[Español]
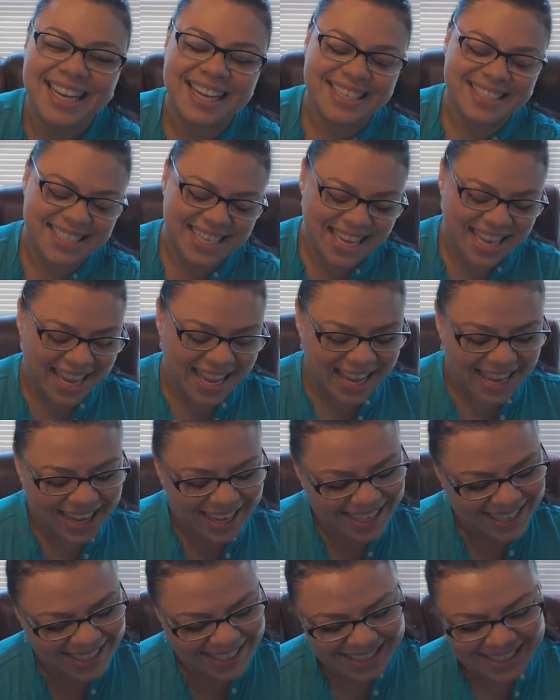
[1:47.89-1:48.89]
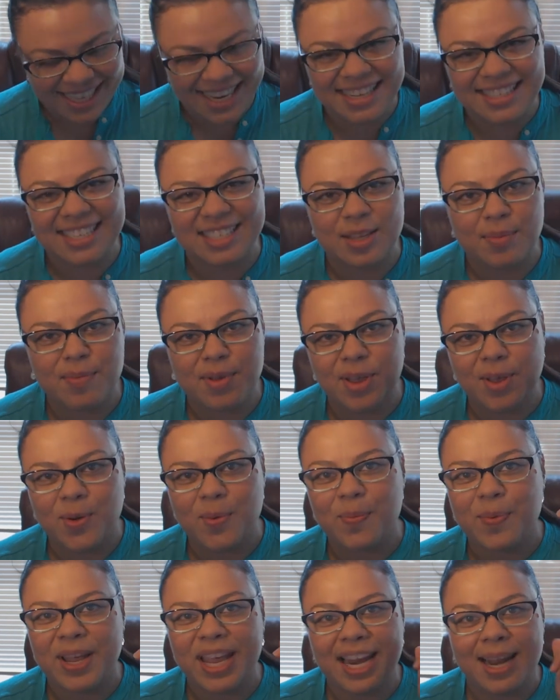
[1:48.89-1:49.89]
Así que tienes sin
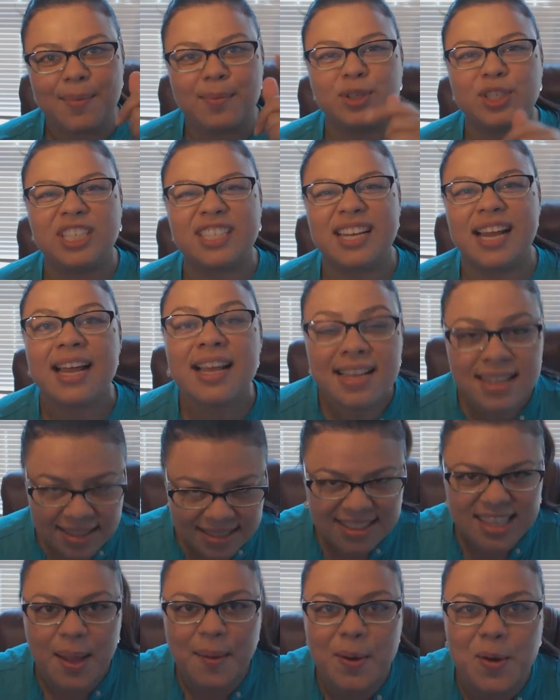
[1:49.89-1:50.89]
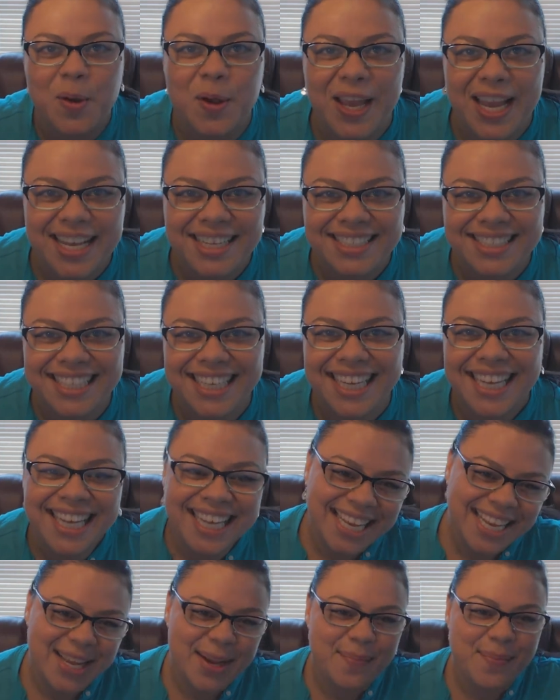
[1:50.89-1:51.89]
miedo que la muchacha sabe lo que hace.
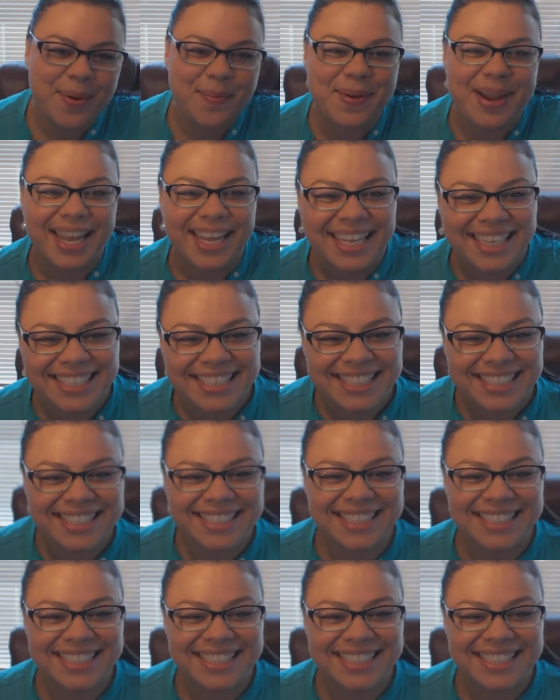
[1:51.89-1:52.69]
Bye bye.